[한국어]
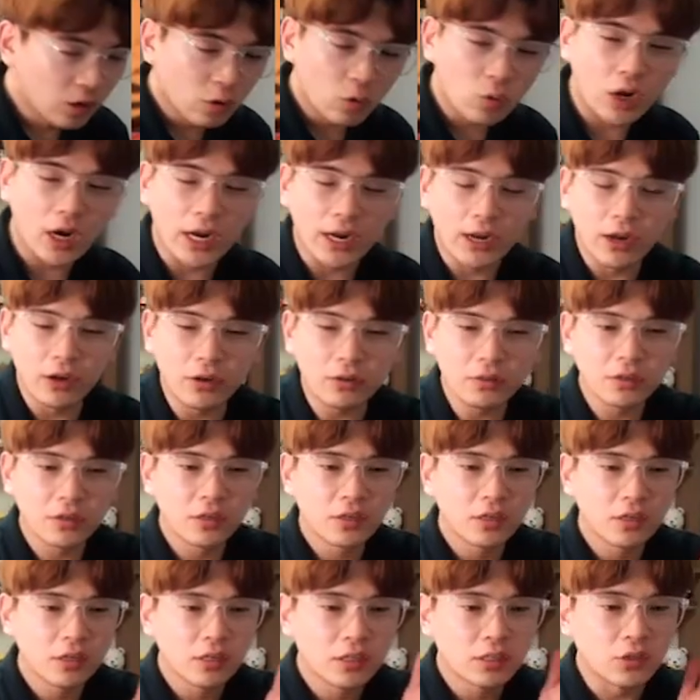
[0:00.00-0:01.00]
과연
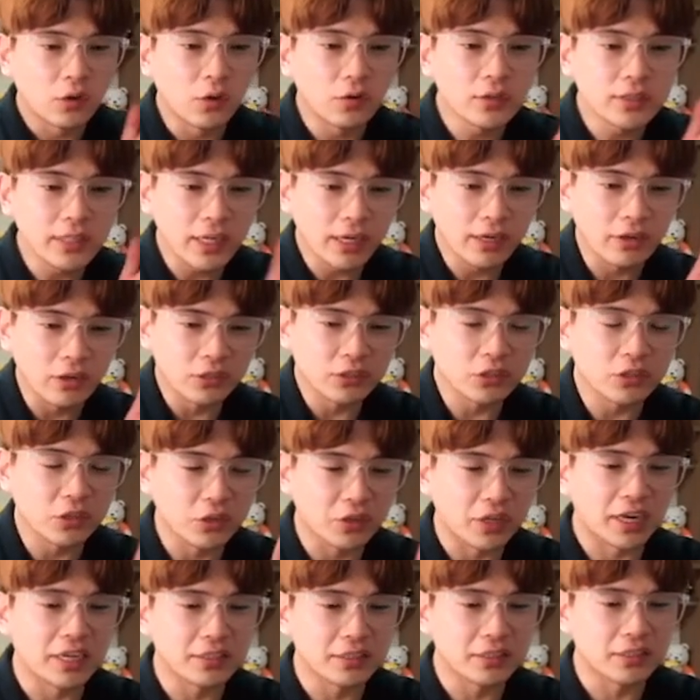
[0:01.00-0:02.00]

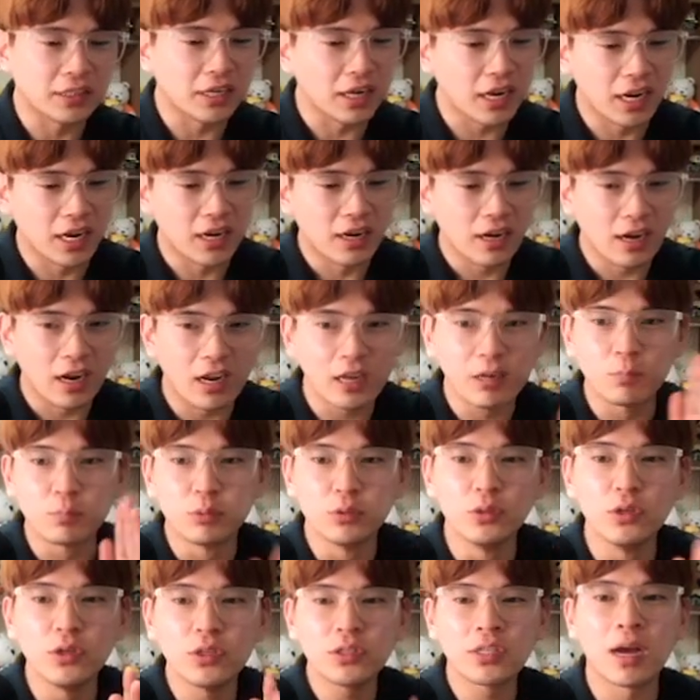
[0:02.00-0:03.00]
정상결전 에이스냐 아니면
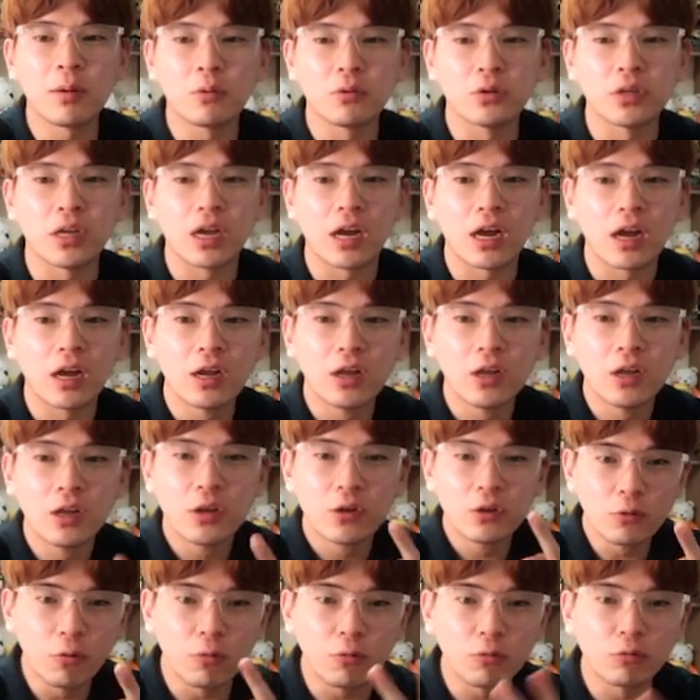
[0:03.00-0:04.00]
불사보냐
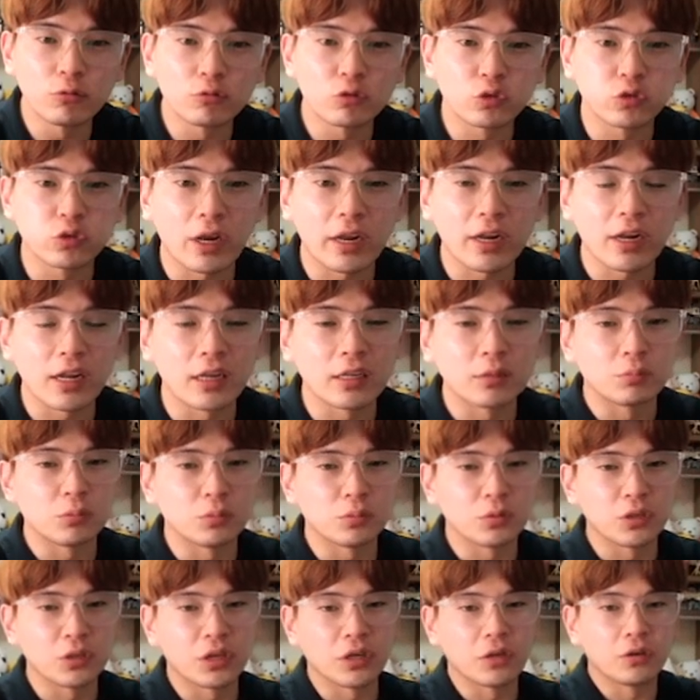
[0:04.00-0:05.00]
요거 두 개라는
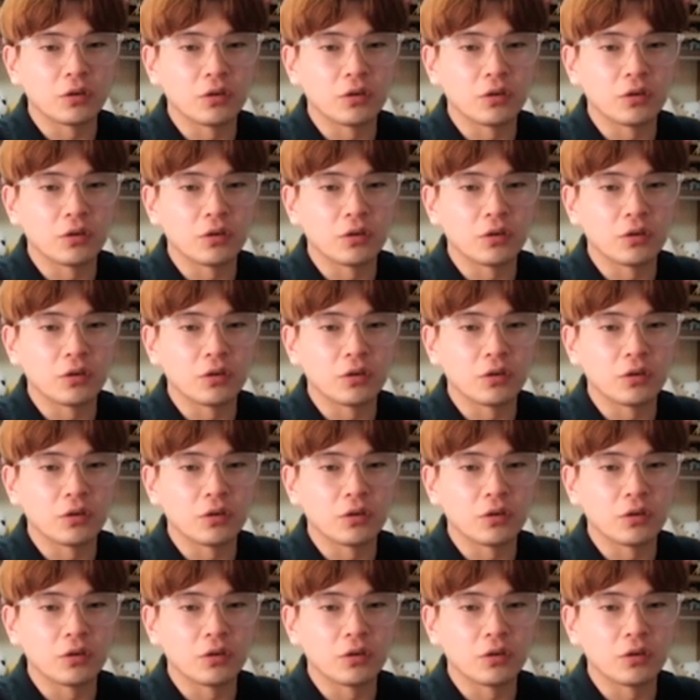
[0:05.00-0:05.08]
부분이에요